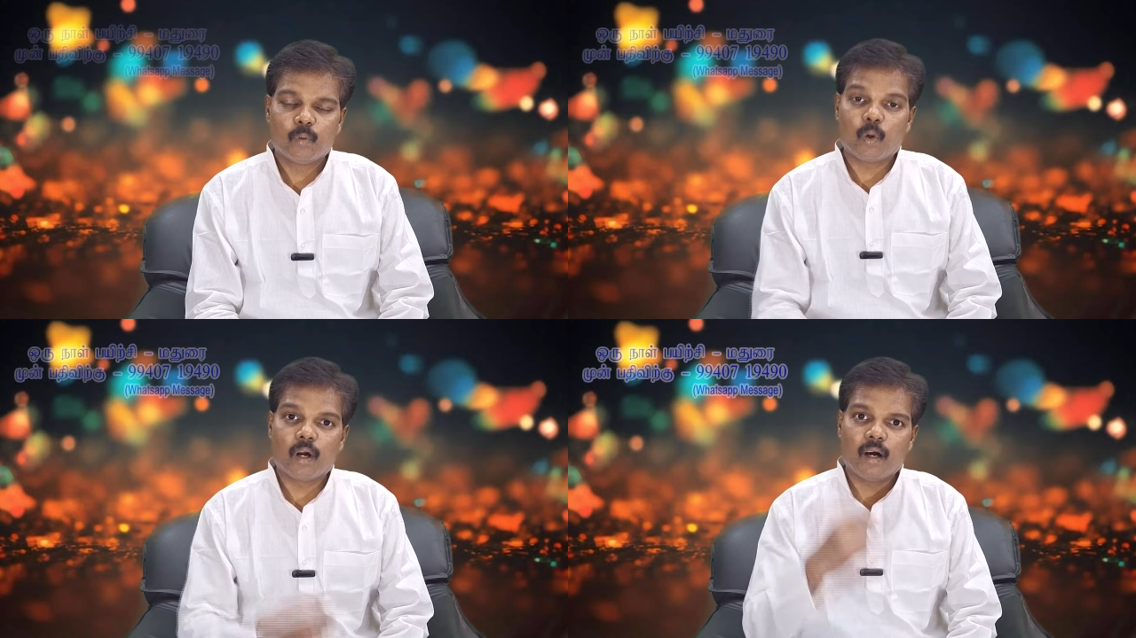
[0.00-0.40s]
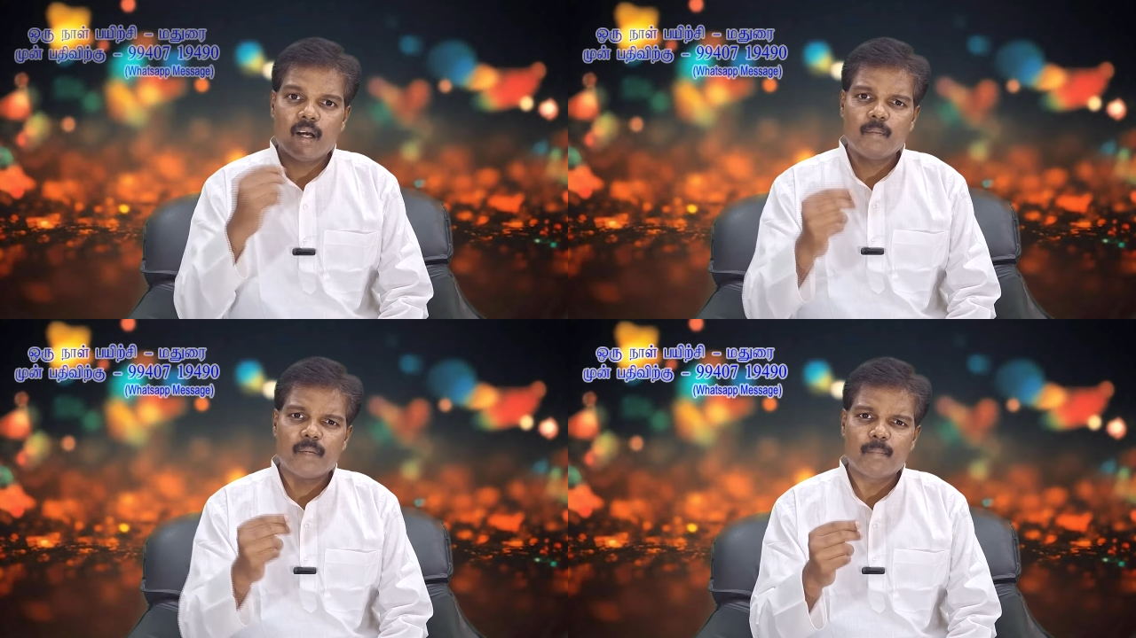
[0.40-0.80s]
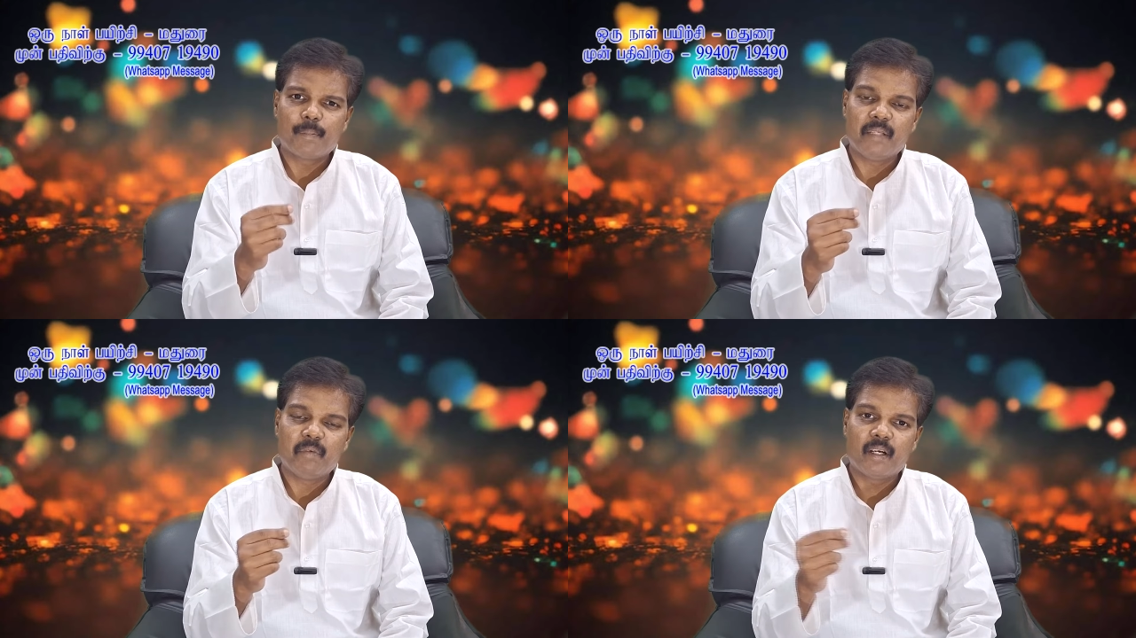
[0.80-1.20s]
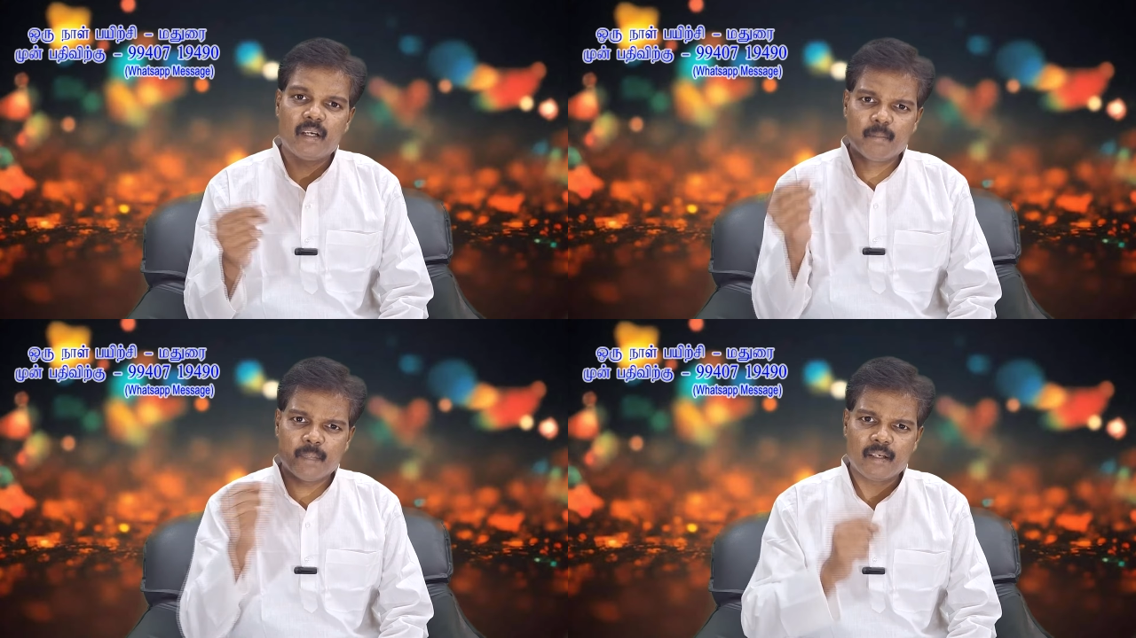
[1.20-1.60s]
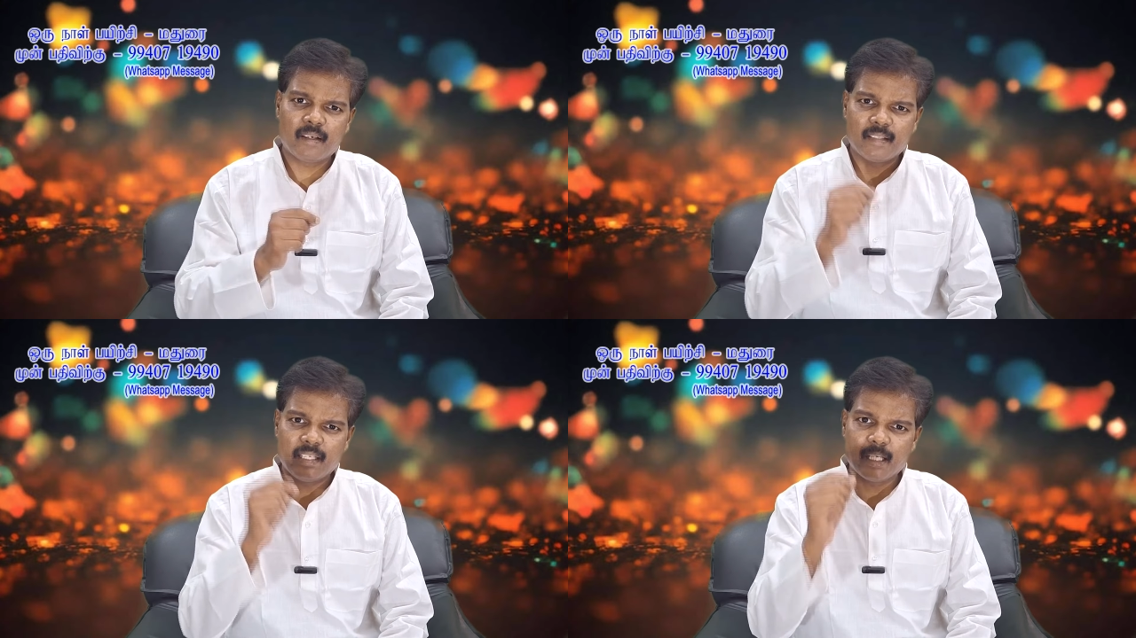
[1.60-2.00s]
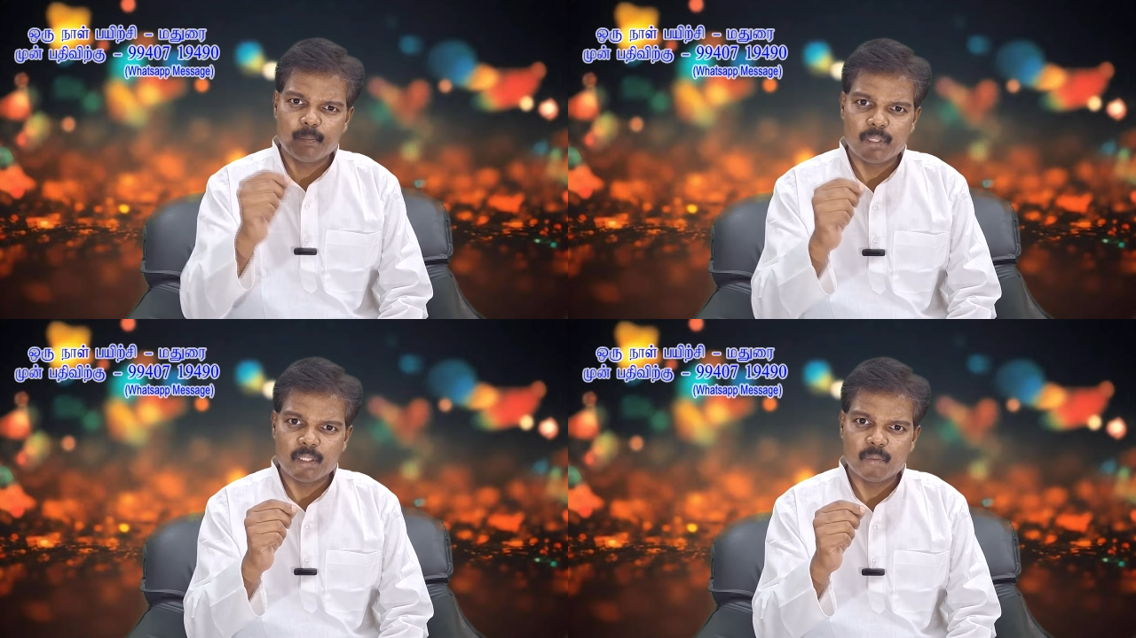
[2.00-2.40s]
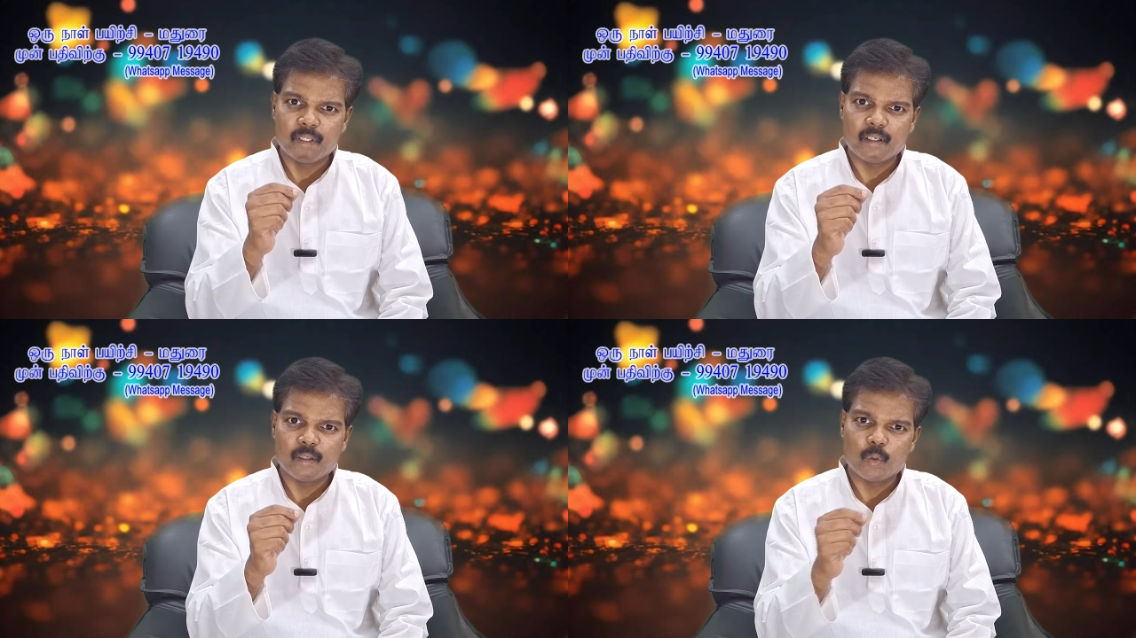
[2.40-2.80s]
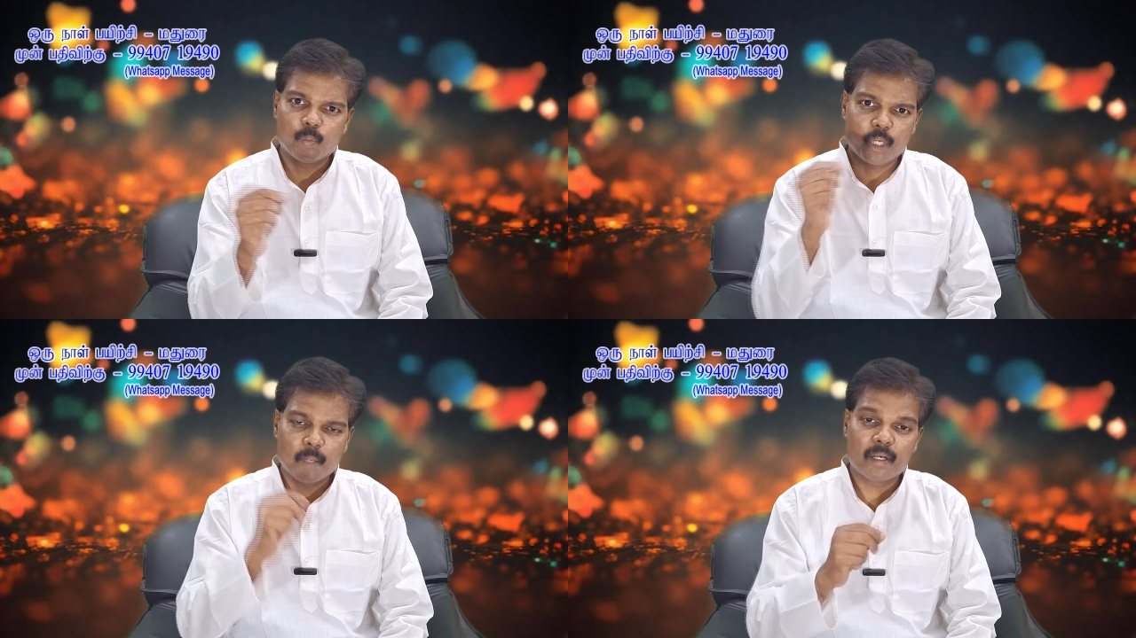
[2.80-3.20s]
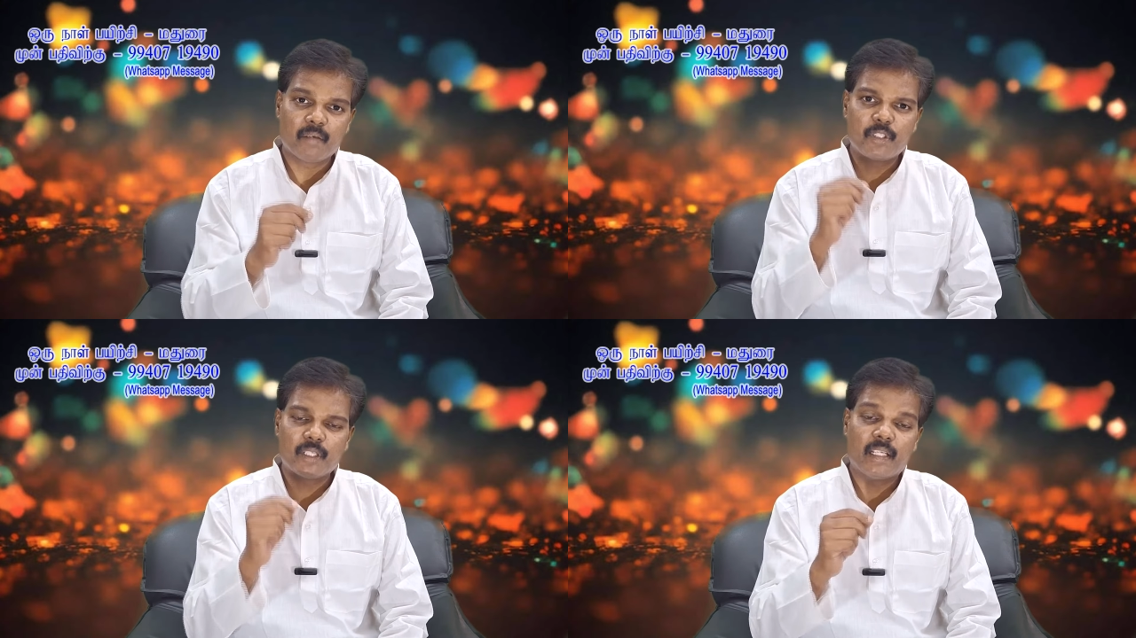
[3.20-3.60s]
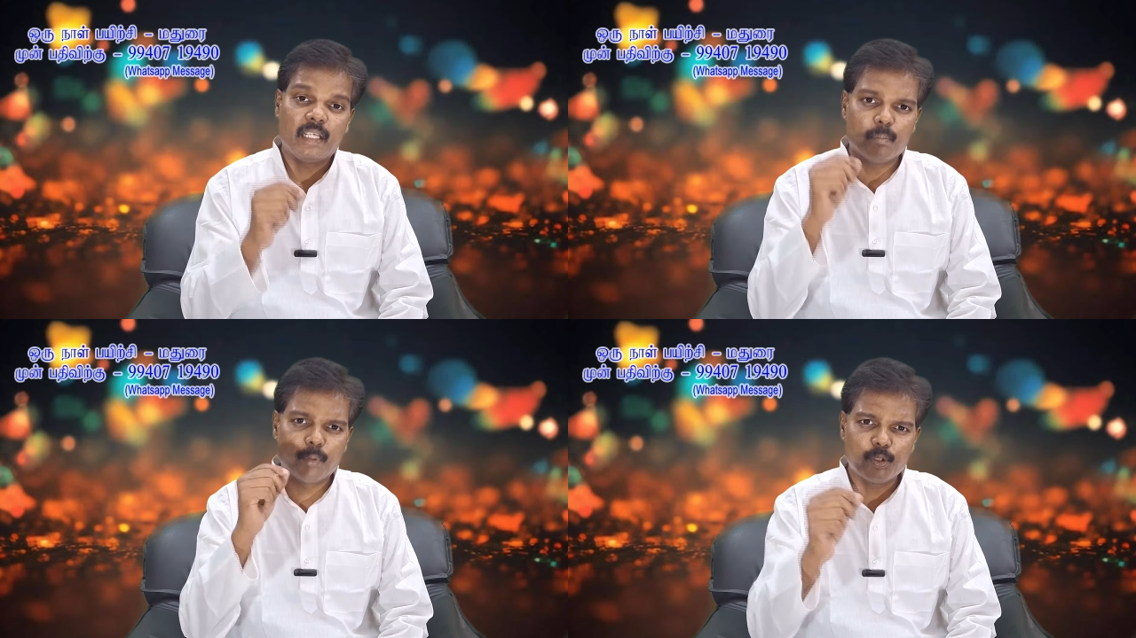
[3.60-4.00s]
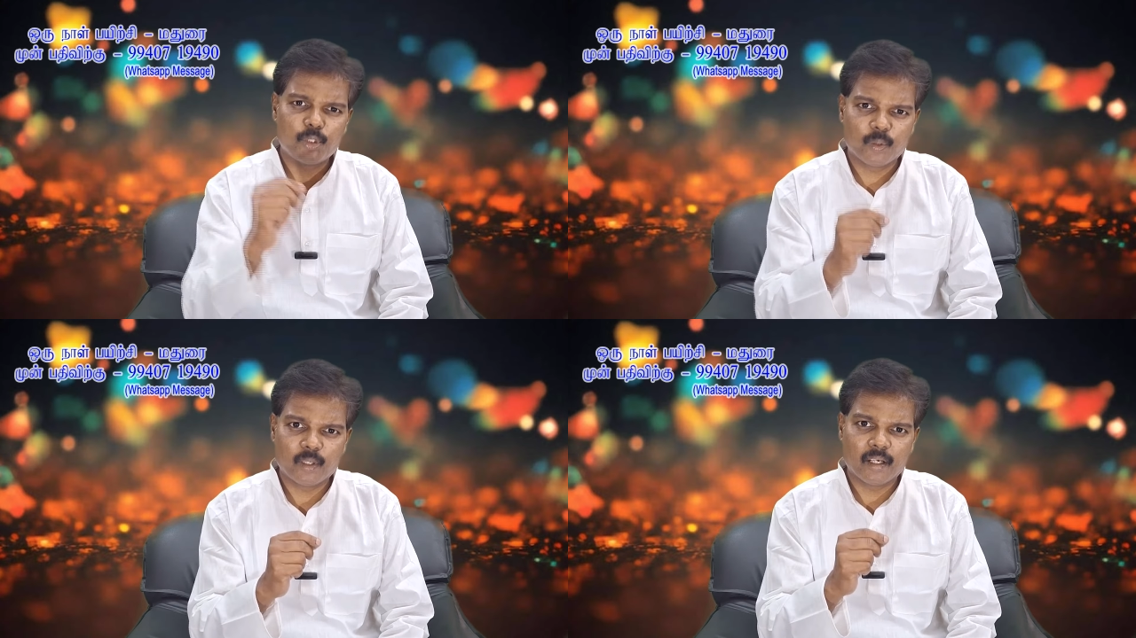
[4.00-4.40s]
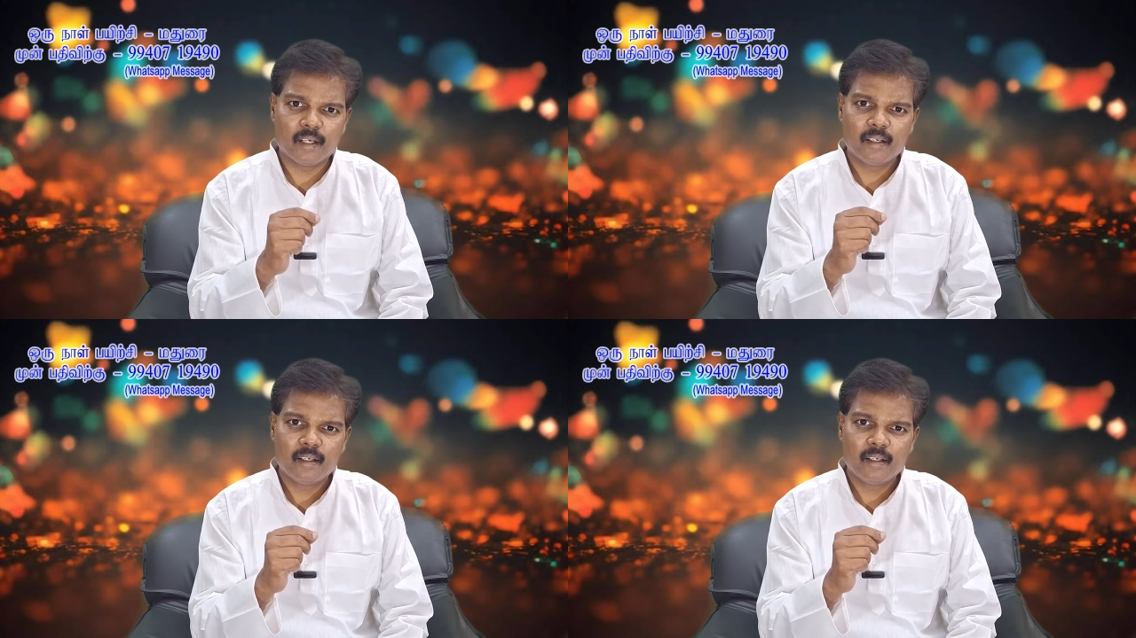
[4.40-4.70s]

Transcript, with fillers: உங்கள் ஆழ்மன பதிவுகளில் மாற்றத்தை ஏற்படுத்துவதற்கு ஒரு முக்கியமான விஷயத்தை நீங்கள் புரிஞ்சுக்கணுங்க